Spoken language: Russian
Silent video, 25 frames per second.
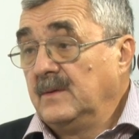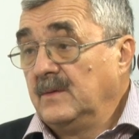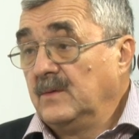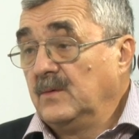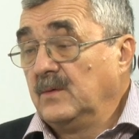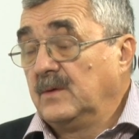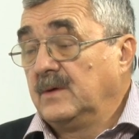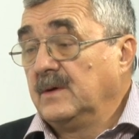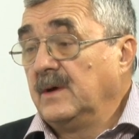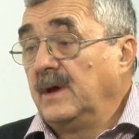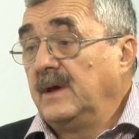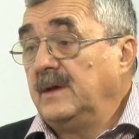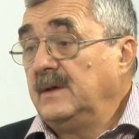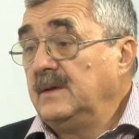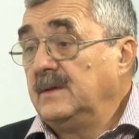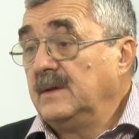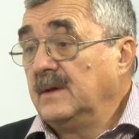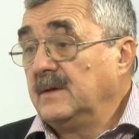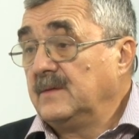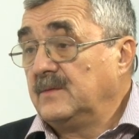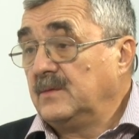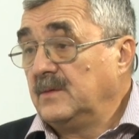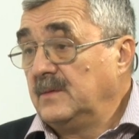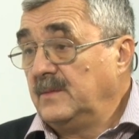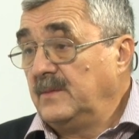Украины,
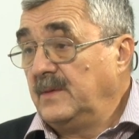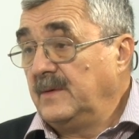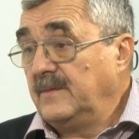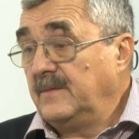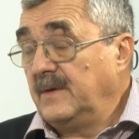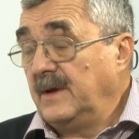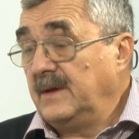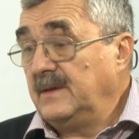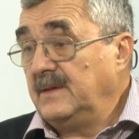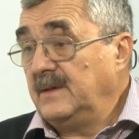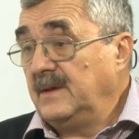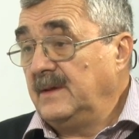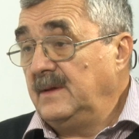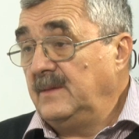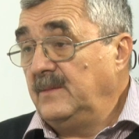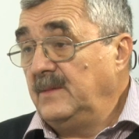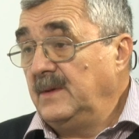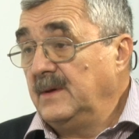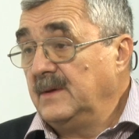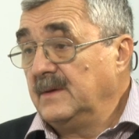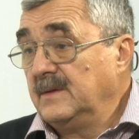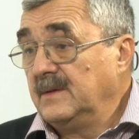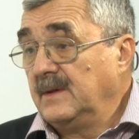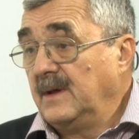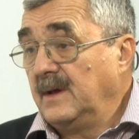о судьбе войны и
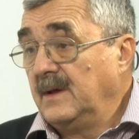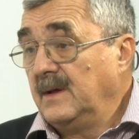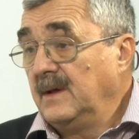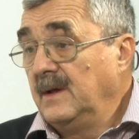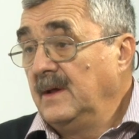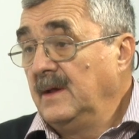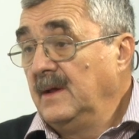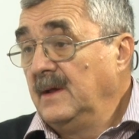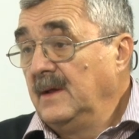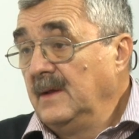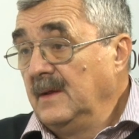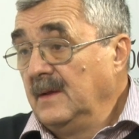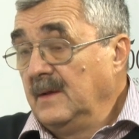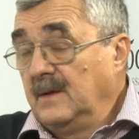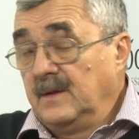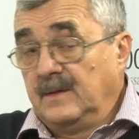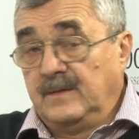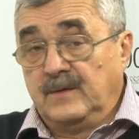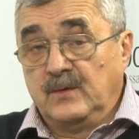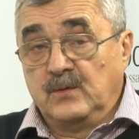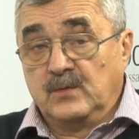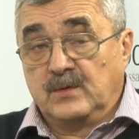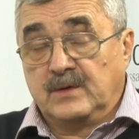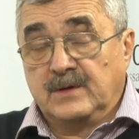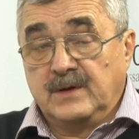мира
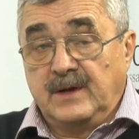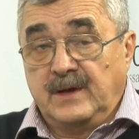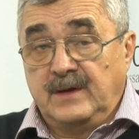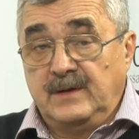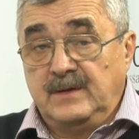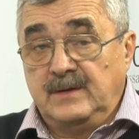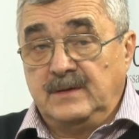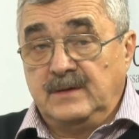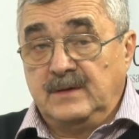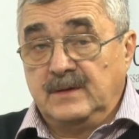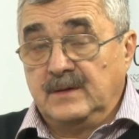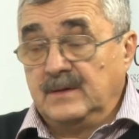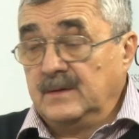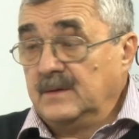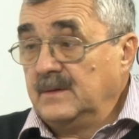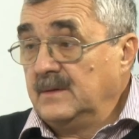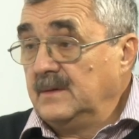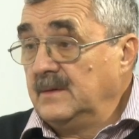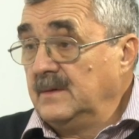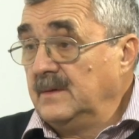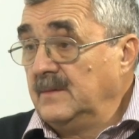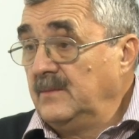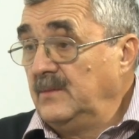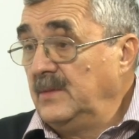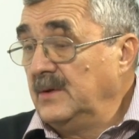на, Украине
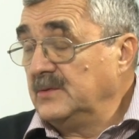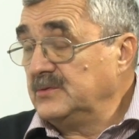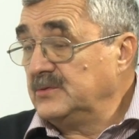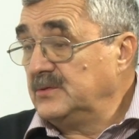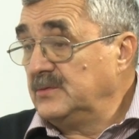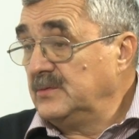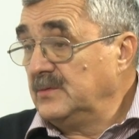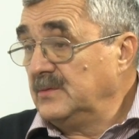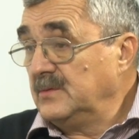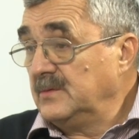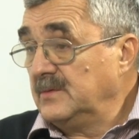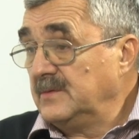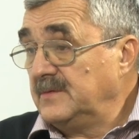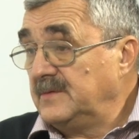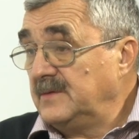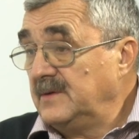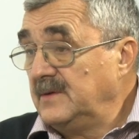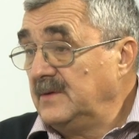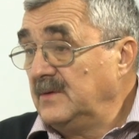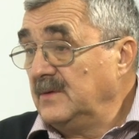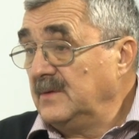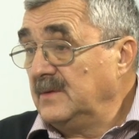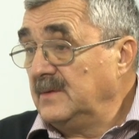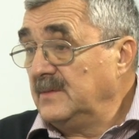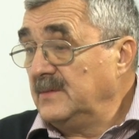э, между
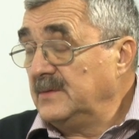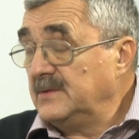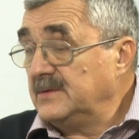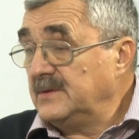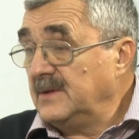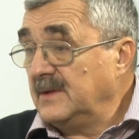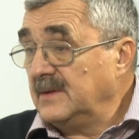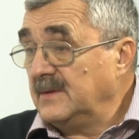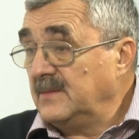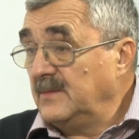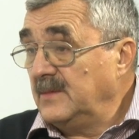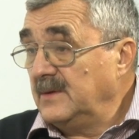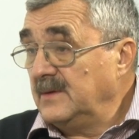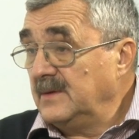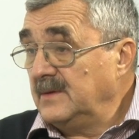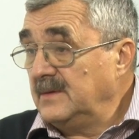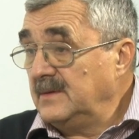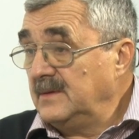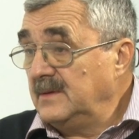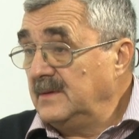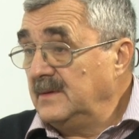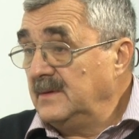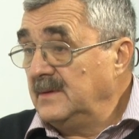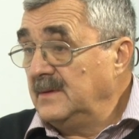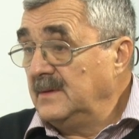Соединенными Штатами и
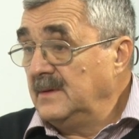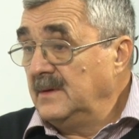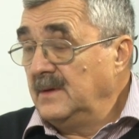Россией.